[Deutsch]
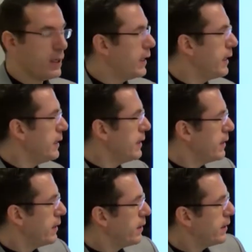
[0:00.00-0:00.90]
in
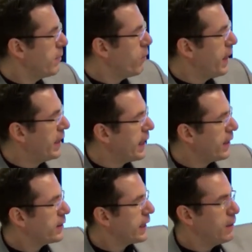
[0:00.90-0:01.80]
dem Moment
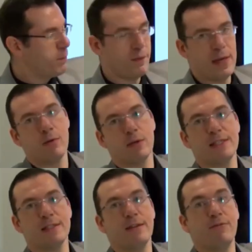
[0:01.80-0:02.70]
einer Trendbewegung
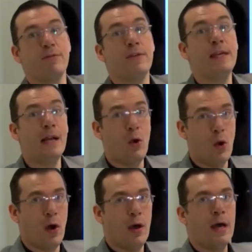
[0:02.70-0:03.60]
ist viel
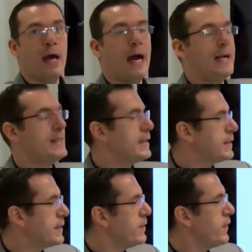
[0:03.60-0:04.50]
höher, als dass
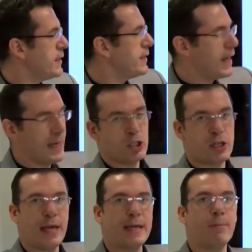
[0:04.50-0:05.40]
er sich, wenn Sie hier
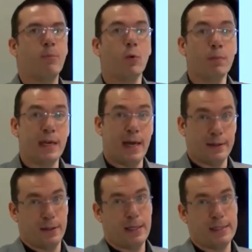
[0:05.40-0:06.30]
einsteigen, eben umkehrt.
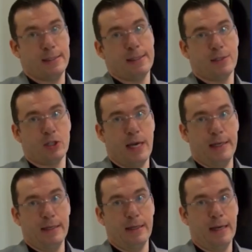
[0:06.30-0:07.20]
Das ist das
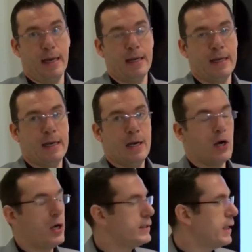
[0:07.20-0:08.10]
Entscheidende. Ja.
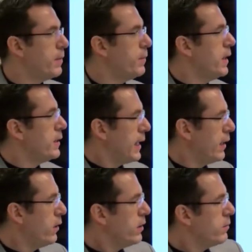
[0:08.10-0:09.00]
Und ähm,
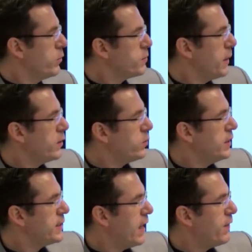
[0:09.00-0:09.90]
dennoch muss man
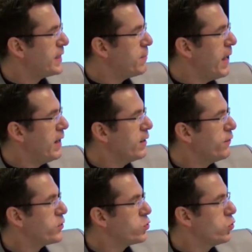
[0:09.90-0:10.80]
natürlich teilweise mehrere
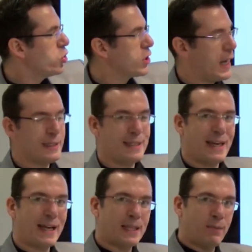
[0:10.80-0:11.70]
Versuche starten, je
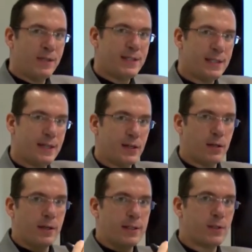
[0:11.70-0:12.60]
nachdem, wie Sie
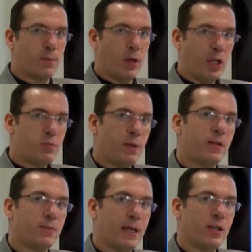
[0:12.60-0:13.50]
Ihr Risk
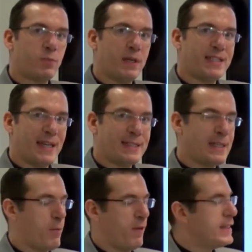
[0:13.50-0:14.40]
Management, Management setzen.
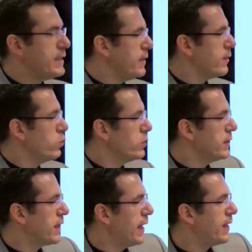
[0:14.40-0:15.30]
Aber wenn Sie einen
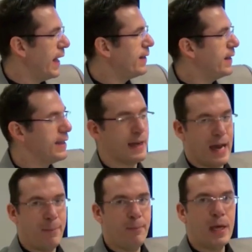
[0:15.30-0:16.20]
guten Trend-Entry dann
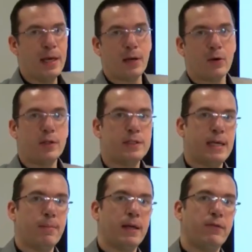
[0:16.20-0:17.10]
haben, dann können Sie
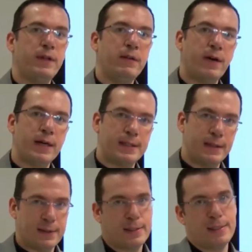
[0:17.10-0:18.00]
eben ein Vielfaches
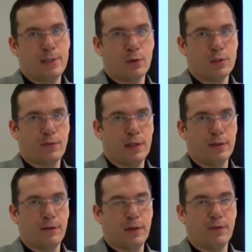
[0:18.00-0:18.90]
Ihres Risikos
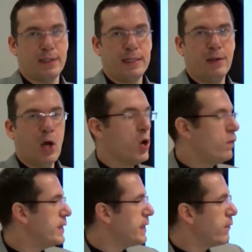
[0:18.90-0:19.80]
verdienen.
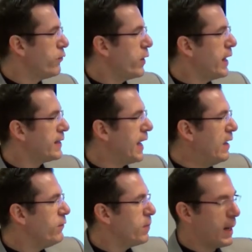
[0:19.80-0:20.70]
Und wenn Sie dann vorher
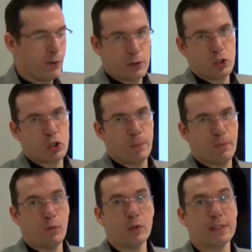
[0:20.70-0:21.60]
drei, vier Mal
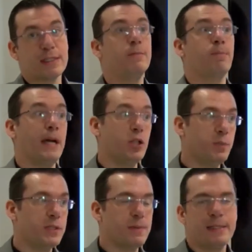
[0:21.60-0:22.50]
ausgestoppt worden sind,
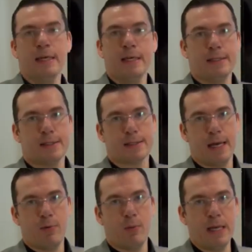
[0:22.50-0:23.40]
beispielsweise, ist das
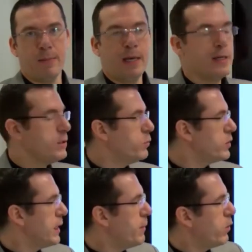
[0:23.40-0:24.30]
kein Problem. Sie
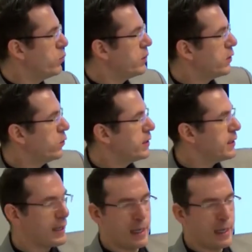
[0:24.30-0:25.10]
müssen eben auch nur die Kunst der